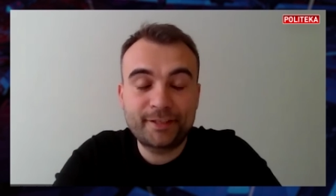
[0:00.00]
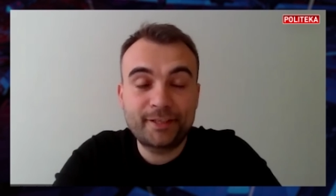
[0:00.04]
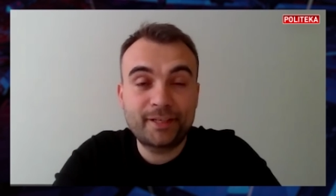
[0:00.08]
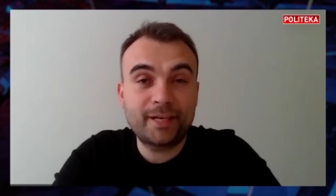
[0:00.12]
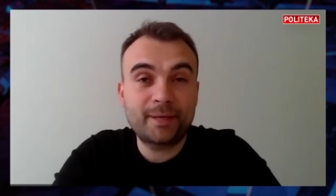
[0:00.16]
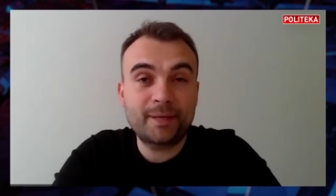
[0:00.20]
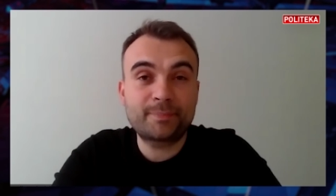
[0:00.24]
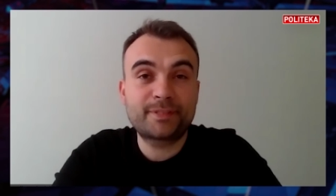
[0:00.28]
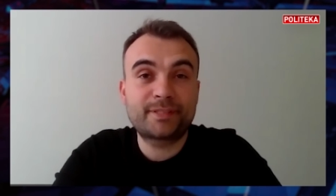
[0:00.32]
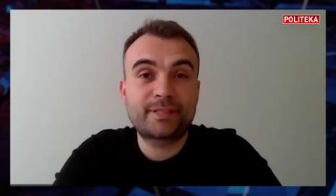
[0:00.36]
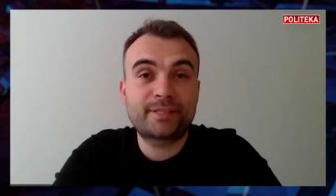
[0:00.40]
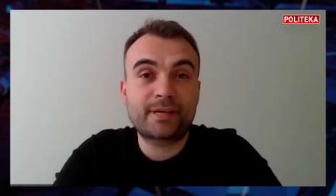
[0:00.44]

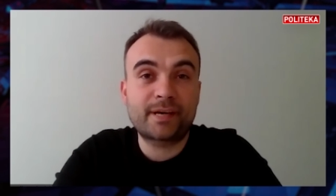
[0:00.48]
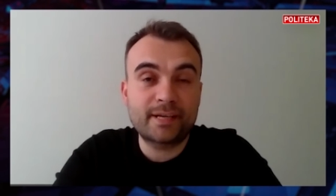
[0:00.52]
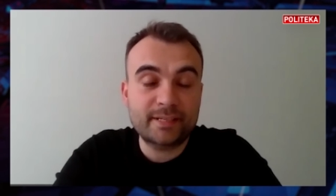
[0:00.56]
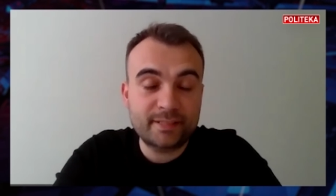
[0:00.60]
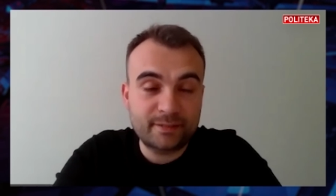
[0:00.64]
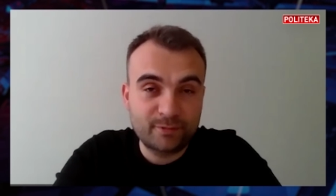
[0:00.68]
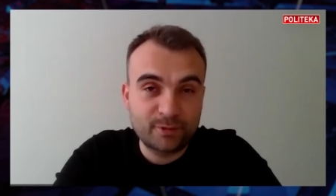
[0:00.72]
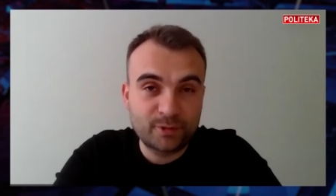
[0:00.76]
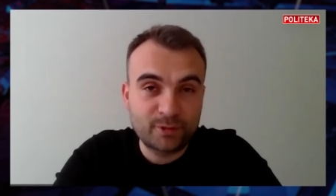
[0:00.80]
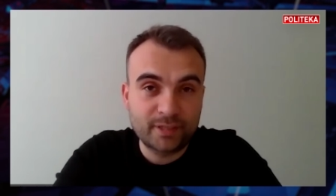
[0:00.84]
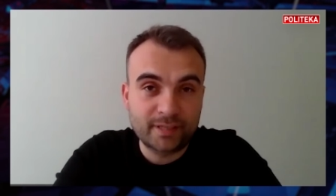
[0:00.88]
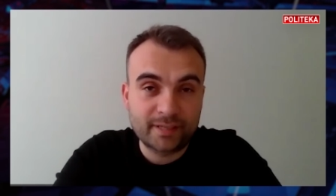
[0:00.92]
Глеб,
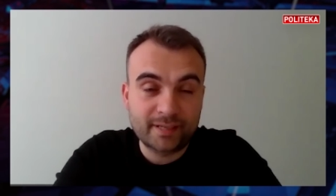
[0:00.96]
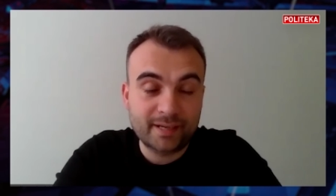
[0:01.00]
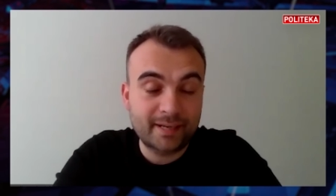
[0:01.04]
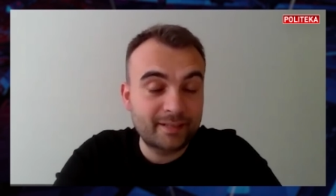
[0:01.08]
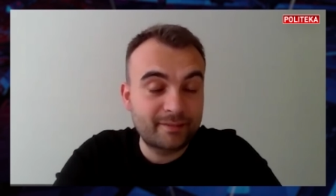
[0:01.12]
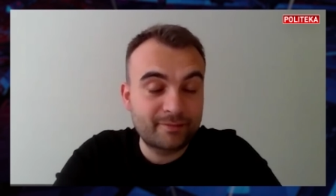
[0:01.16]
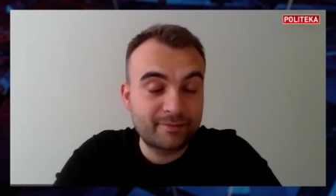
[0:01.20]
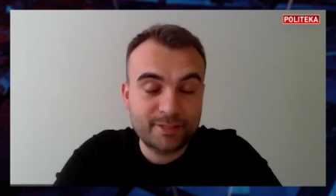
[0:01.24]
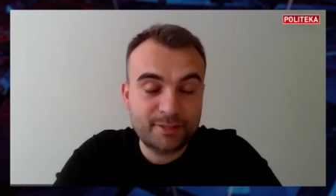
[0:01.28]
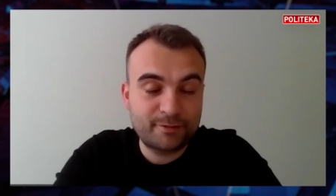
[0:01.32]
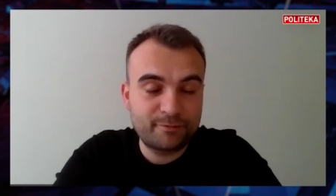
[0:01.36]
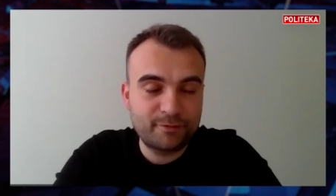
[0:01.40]
здравствуйте,
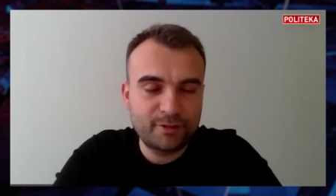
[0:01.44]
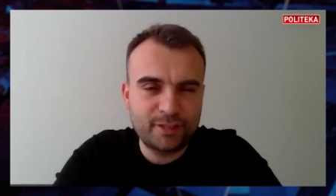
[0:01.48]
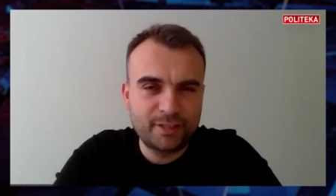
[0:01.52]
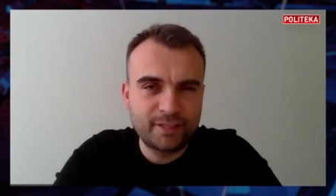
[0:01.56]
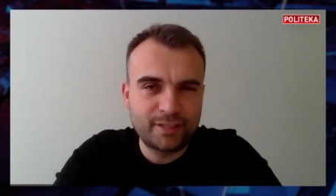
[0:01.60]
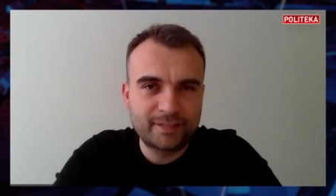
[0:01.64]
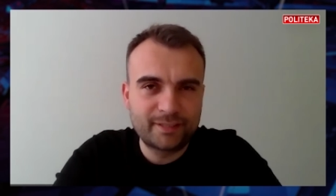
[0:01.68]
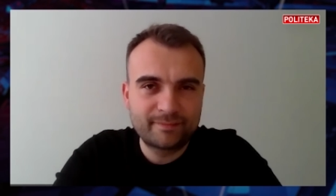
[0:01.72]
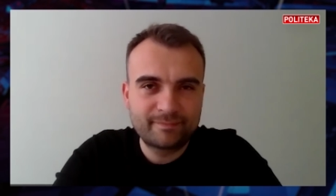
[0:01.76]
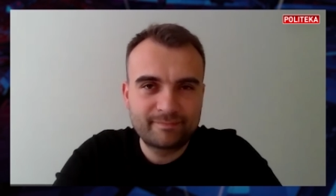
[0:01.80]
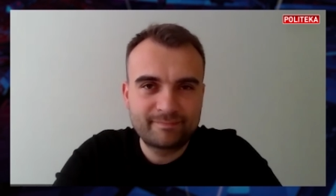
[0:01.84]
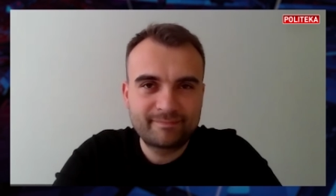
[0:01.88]
рад вас
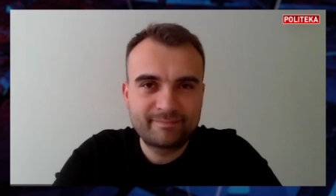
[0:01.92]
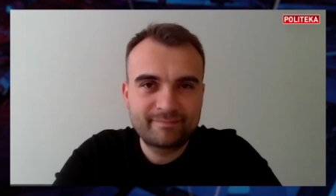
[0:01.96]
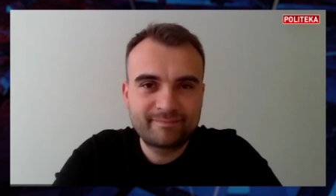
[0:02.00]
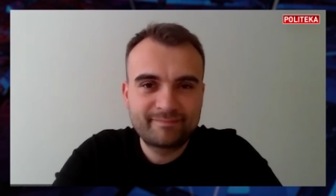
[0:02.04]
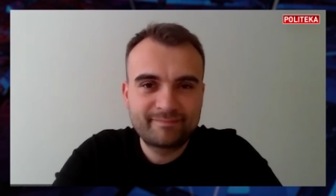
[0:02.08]
видеть.